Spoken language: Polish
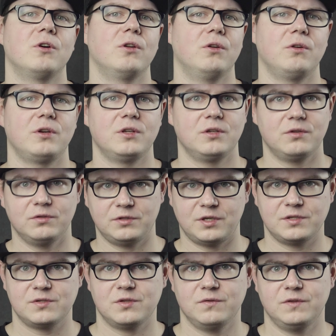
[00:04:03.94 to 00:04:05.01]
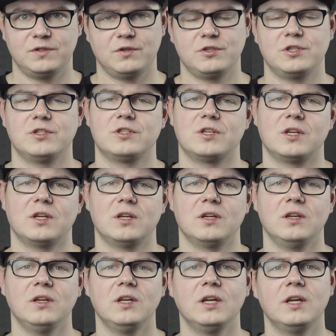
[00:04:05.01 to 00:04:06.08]
kolory kontrastowe
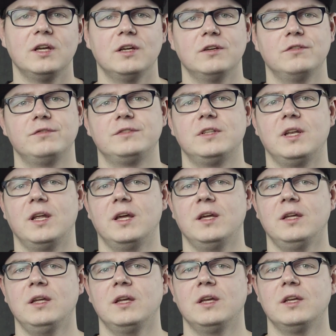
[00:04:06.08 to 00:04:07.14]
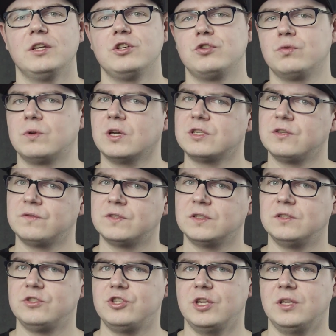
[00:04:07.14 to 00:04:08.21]
troszeczkę w tle i szukacie
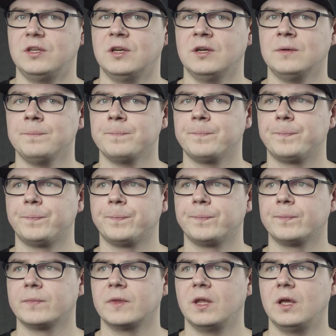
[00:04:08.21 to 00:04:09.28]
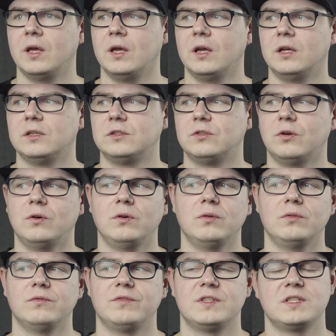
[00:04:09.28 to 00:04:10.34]
wtedy cienia,
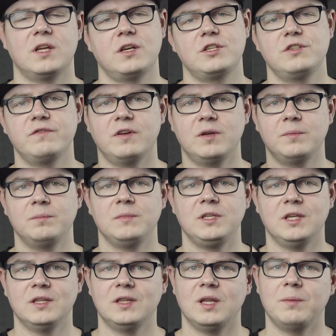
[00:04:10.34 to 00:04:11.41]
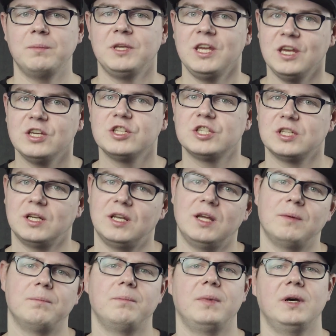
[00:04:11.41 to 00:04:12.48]
to wystarczy Wam jedna mniejsza
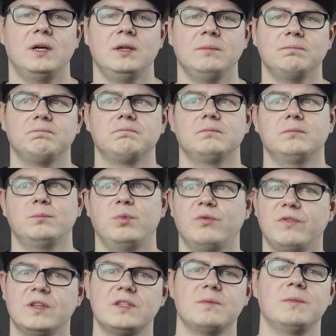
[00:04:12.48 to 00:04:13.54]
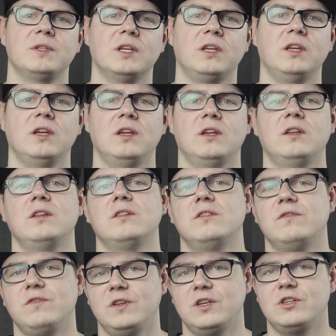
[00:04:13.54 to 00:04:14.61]
lampa, powiedzmy takie
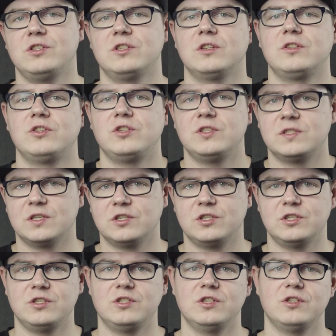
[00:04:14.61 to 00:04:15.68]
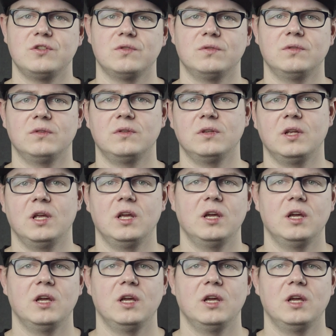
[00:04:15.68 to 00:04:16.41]
200, 360,